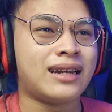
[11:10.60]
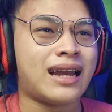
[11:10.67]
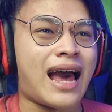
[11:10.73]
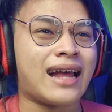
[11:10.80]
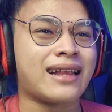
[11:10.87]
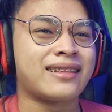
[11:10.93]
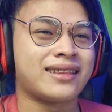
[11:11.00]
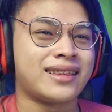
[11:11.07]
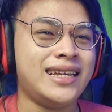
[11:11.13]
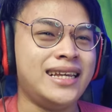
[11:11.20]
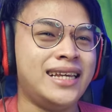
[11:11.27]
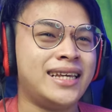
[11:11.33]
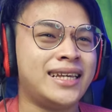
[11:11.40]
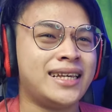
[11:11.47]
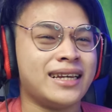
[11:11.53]
latih
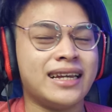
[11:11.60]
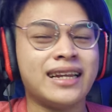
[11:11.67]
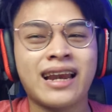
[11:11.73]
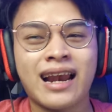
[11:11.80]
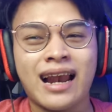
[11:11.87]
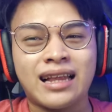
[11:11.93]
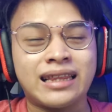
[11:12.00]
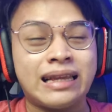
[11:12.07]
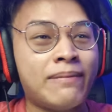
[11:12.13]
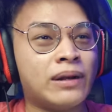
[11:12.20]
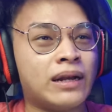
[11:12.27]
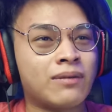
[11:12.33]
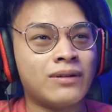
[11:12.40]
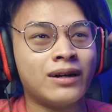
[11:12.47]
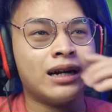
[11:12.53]
ini latih
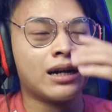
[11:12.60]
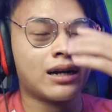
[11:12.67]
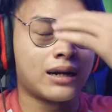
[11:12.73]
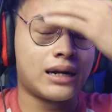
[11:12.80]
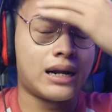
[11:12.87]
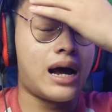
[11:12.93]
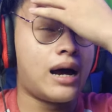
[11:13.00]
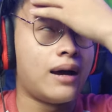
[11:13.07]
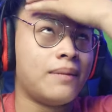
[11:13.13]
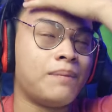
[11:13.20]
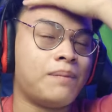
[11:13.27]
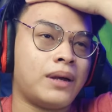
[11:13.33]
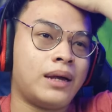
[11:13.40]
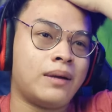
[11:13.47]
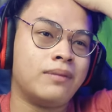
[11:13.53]
benar-benar
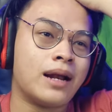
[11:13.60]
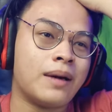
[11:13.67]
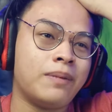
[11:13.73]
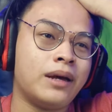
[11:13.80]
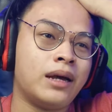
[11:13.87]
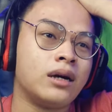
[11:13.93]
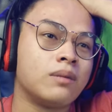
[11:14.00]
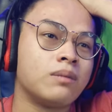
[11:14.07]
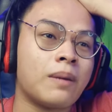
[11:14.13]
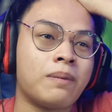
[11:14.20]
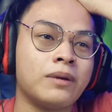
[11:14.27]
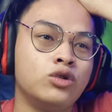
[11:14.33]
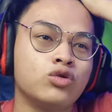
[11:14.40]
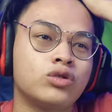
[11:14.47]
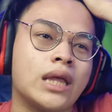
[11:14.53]
sampai berapa ya
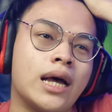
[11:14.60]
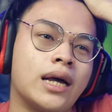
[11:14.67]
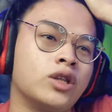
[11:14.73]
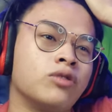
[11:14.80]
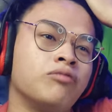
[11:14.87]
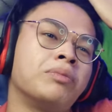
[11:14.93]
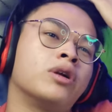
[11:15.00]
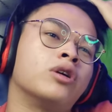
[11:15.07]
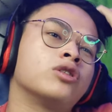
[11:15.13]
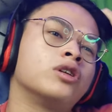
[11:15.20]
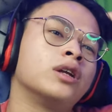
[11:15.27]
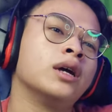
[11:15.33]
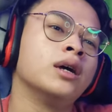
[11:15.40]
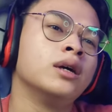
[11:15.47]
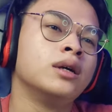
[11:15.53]
berapa juta gitu
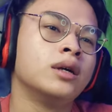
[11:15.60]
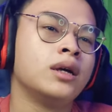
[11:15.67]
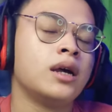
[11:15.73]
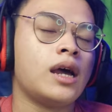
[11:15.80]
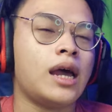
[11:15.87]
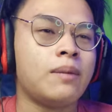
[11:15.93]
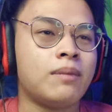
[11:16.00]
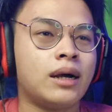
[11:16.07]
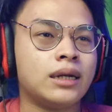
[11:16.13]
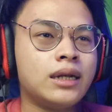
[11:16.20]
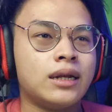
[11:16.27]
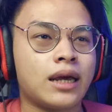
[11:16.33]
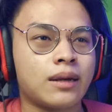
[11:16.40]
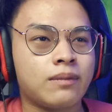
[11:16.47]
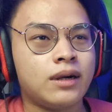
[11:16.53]
penontonnya emang
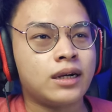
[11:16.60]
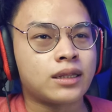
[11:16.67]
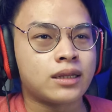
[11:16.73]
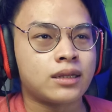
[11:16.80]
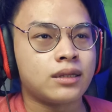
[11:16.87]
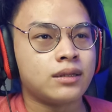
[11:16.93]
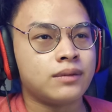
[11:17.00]
dia naik banget